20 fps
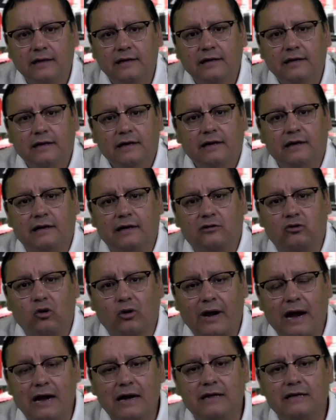
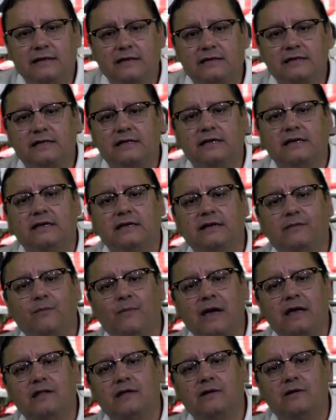electoral y de este
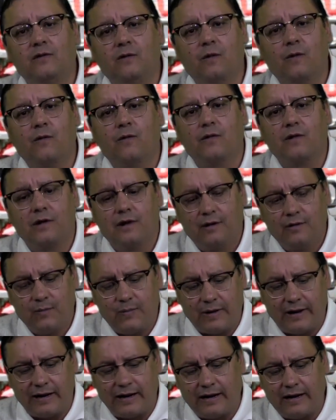medio
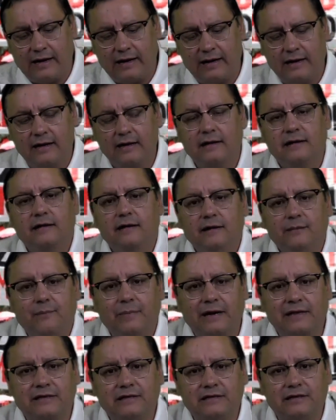para
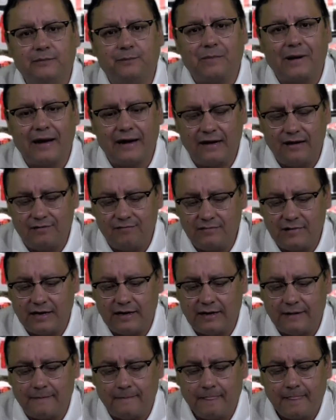participar en
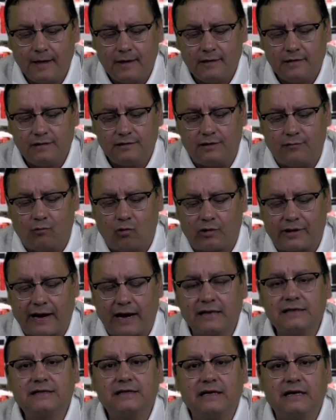una
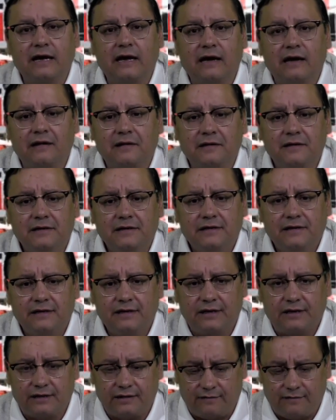democracia
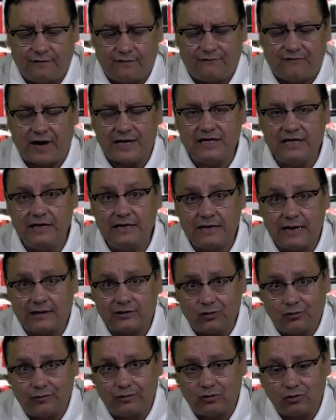eh, fallida,
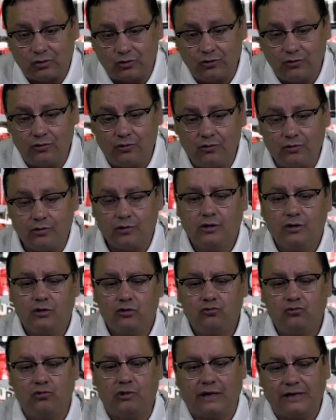sobre todo
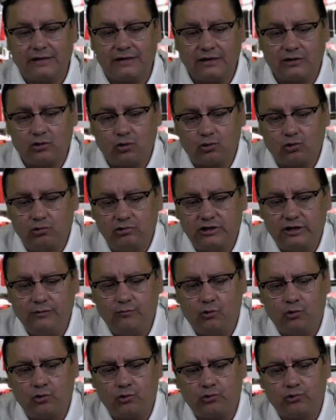durante estos
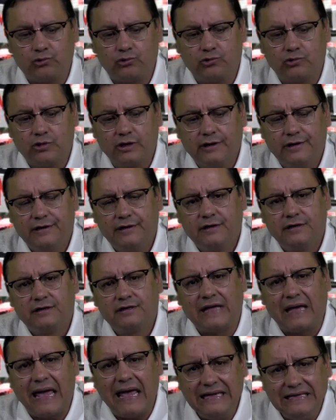últimos
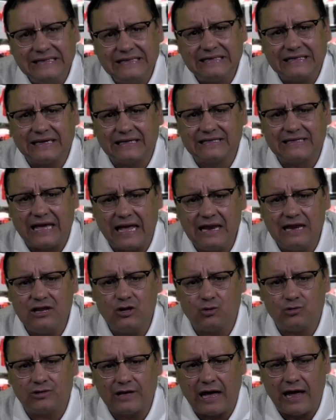seis
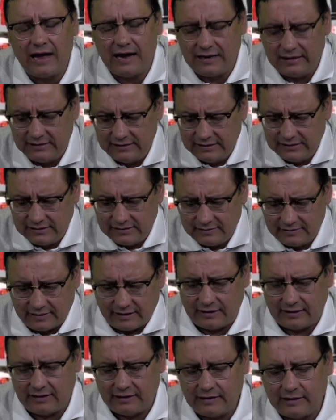sexenios ya
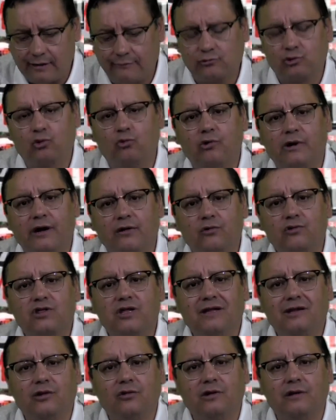de la oscura
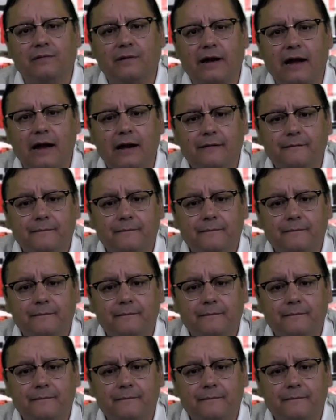noche neoliberal,